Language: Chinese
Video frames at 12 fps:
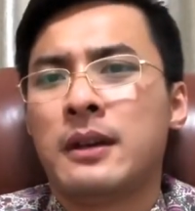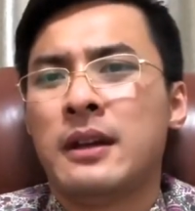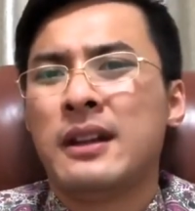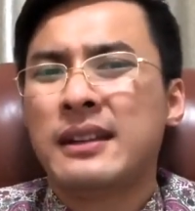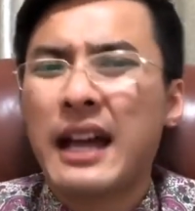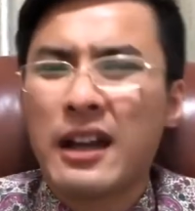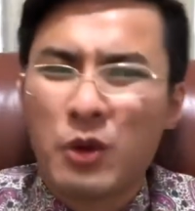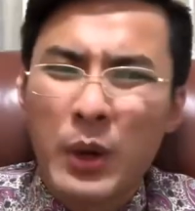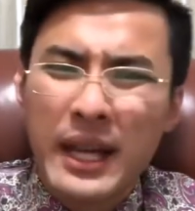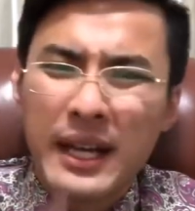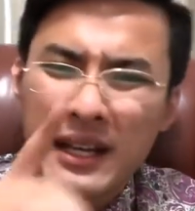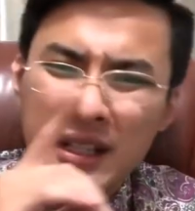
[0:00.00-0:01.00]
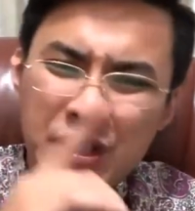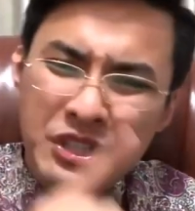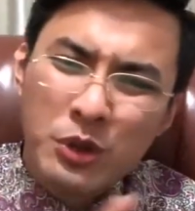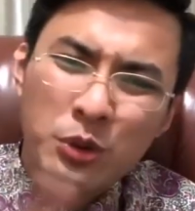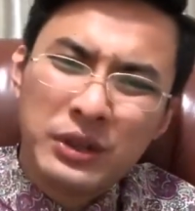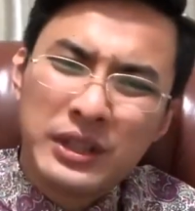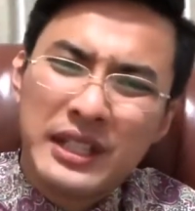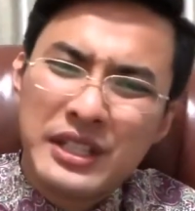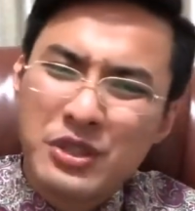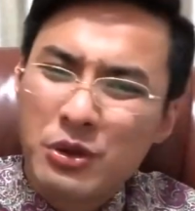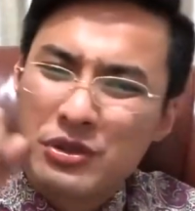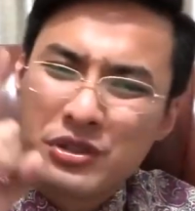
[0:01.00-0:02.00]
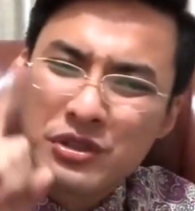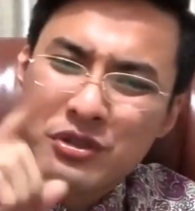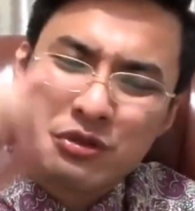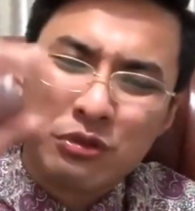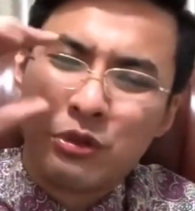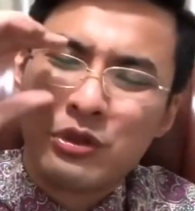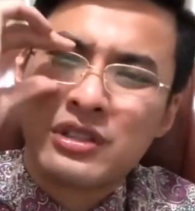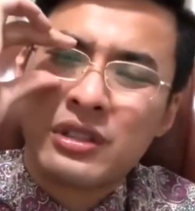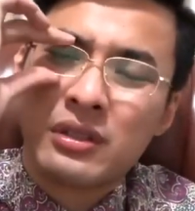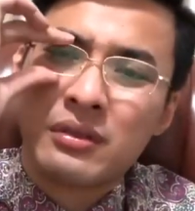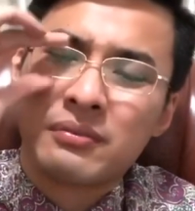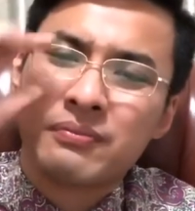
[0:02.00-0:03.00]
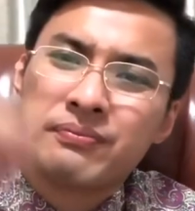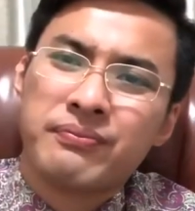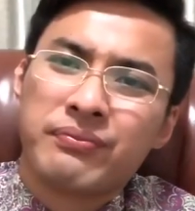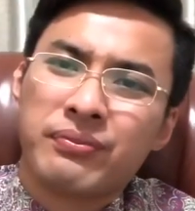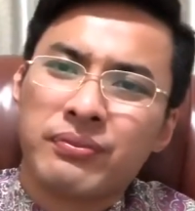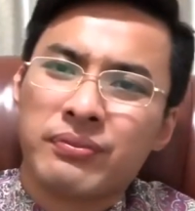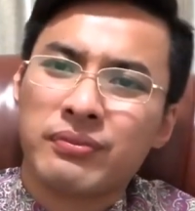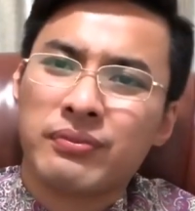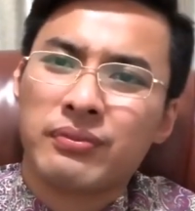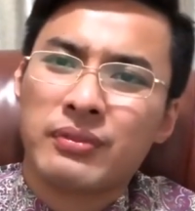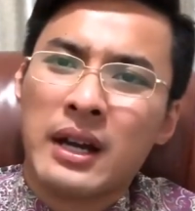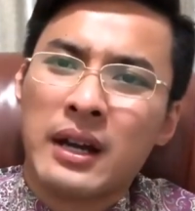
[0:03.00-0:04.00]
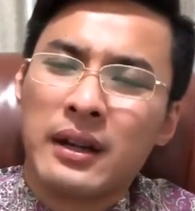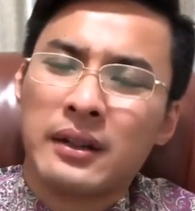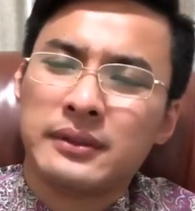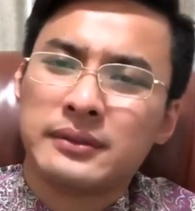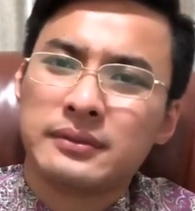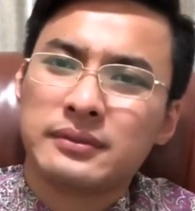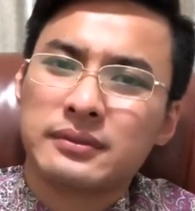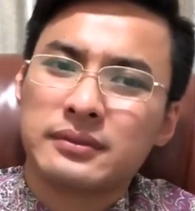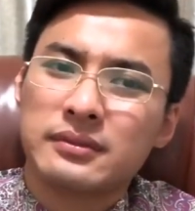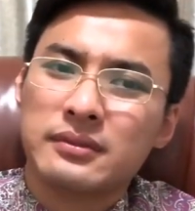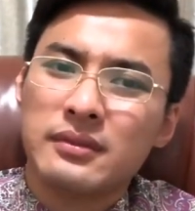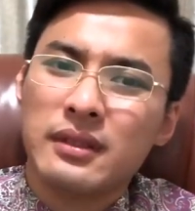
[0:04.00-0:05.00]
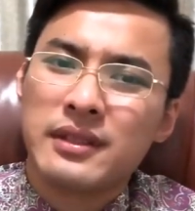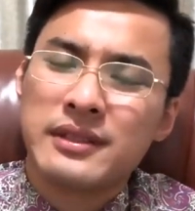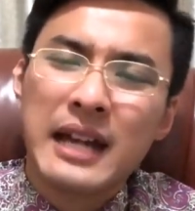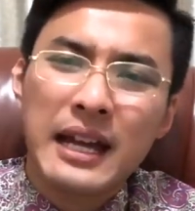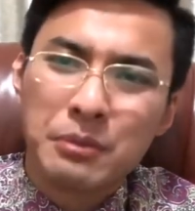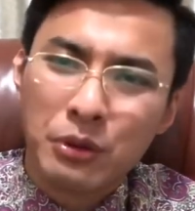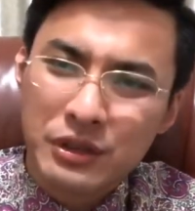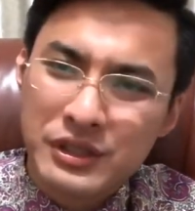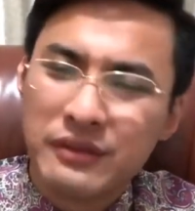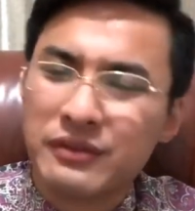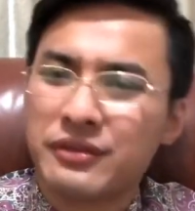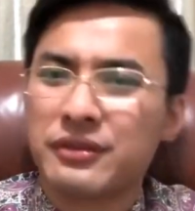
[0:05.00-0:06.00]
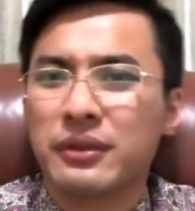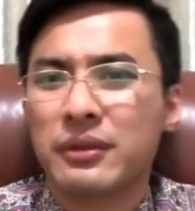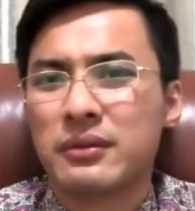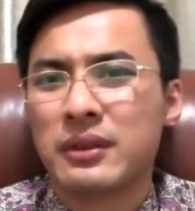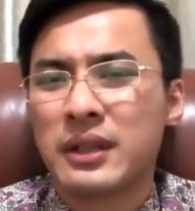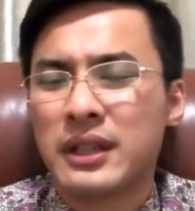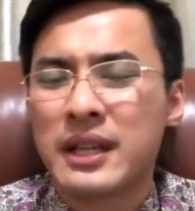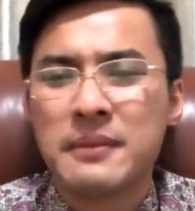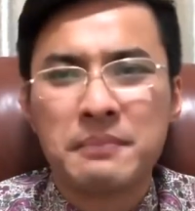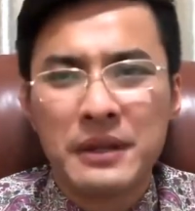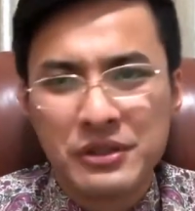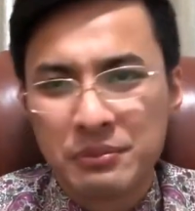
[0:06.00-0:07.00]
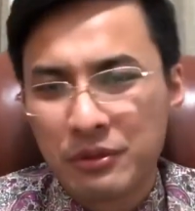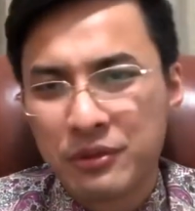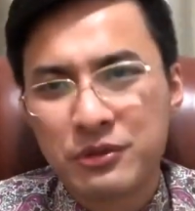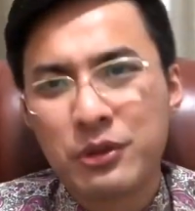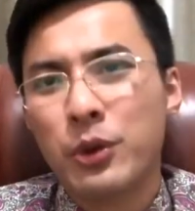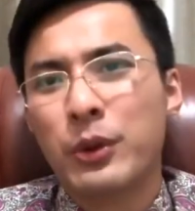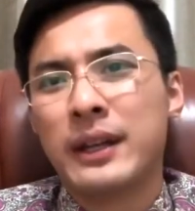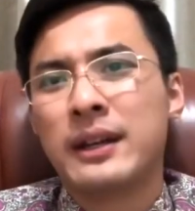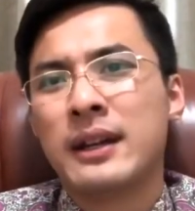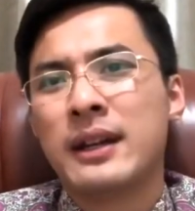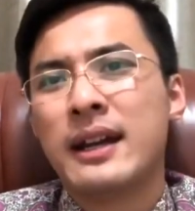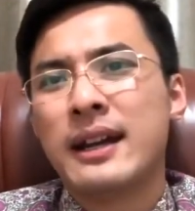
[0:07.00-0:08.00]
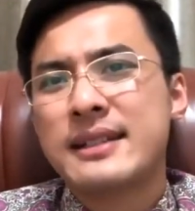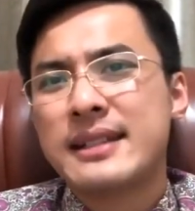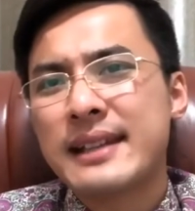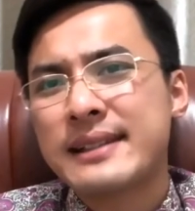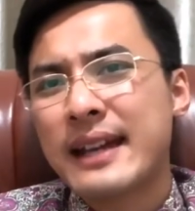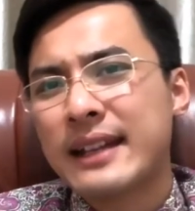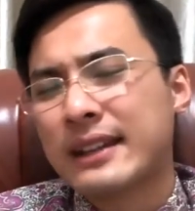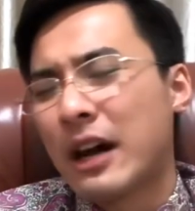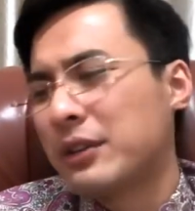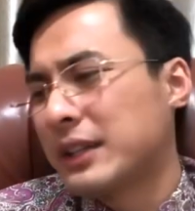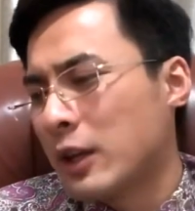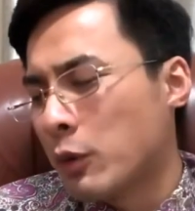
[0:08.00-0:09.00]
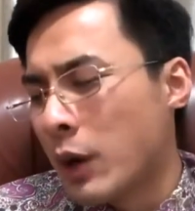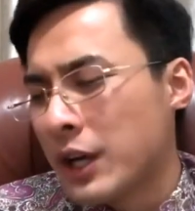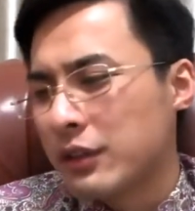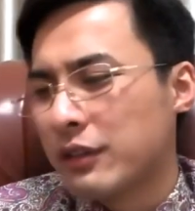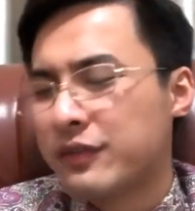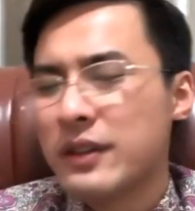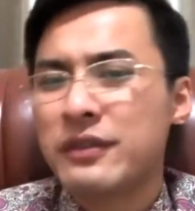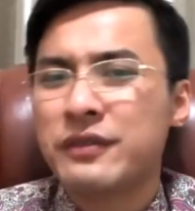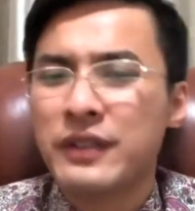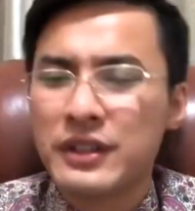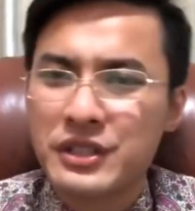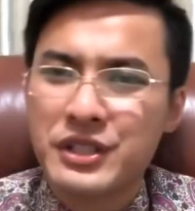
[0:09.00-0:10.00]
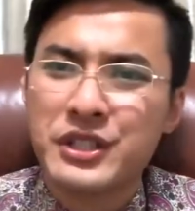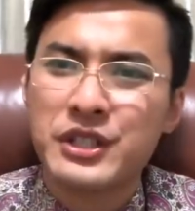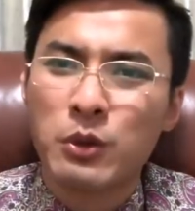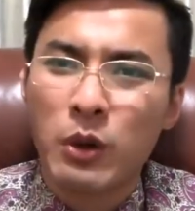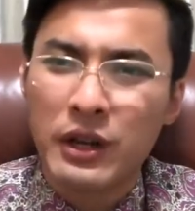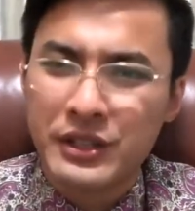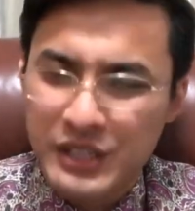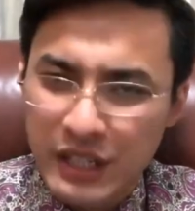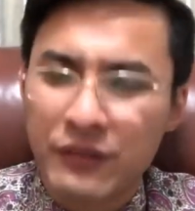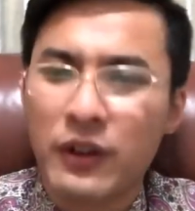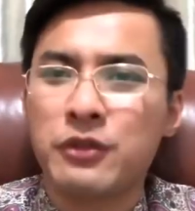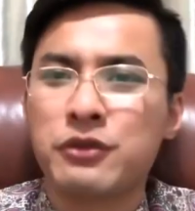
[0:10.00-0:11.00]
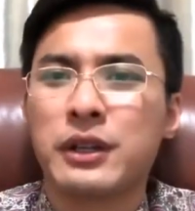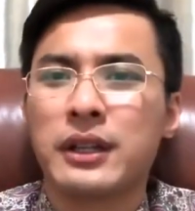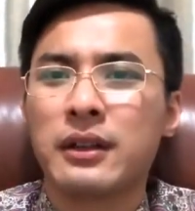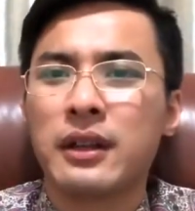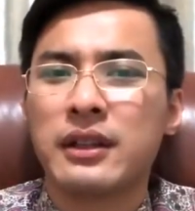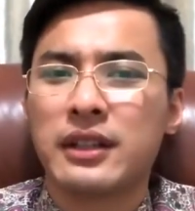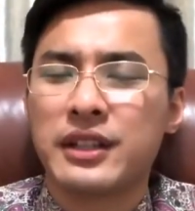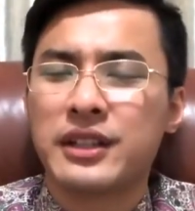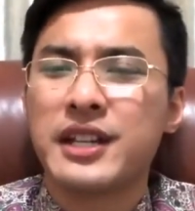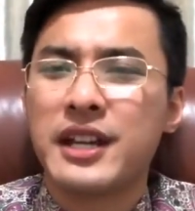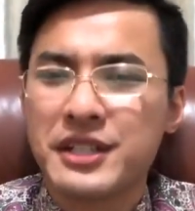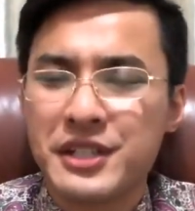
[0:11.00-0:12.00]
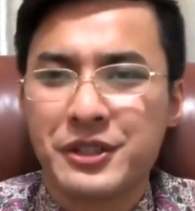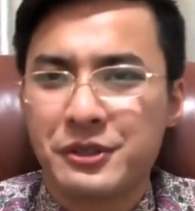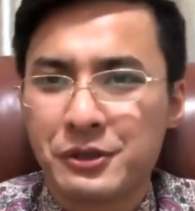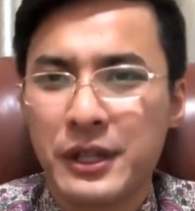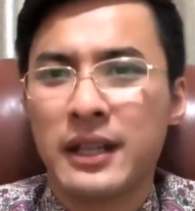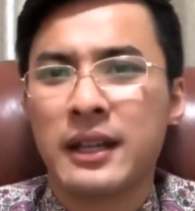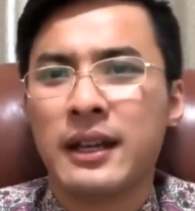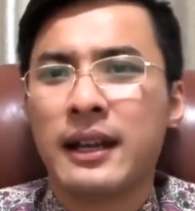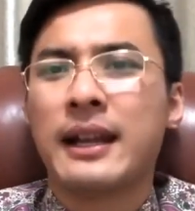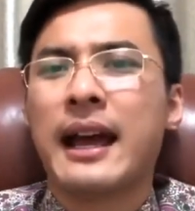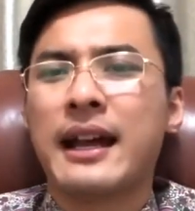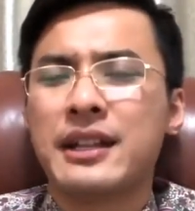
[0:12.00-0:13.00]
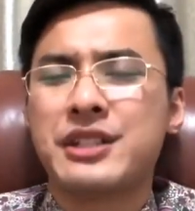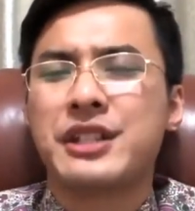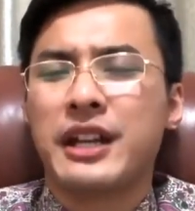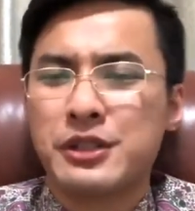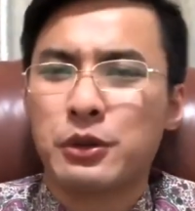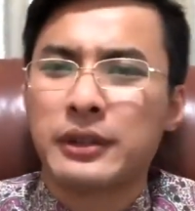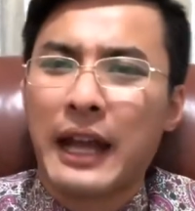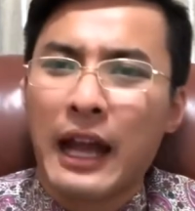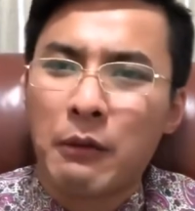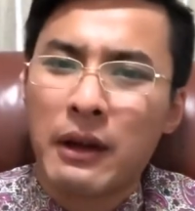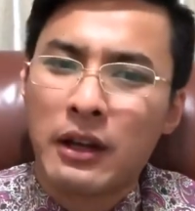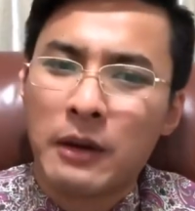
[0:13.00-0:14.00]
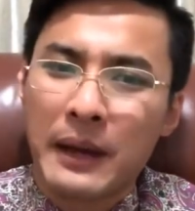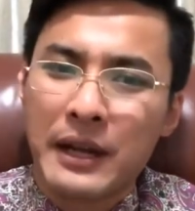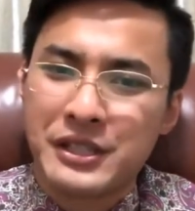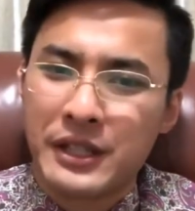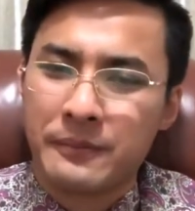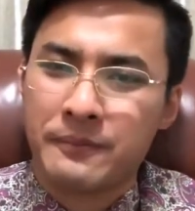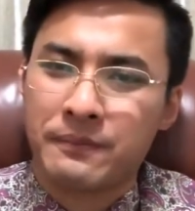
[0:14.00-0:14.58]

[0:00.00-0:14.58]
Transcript: 那归根究底就是属于是啊，蔡婆政府根本就不作为。现在岛内网友纷纷希望解放军的天使军来解救台湾老百姓。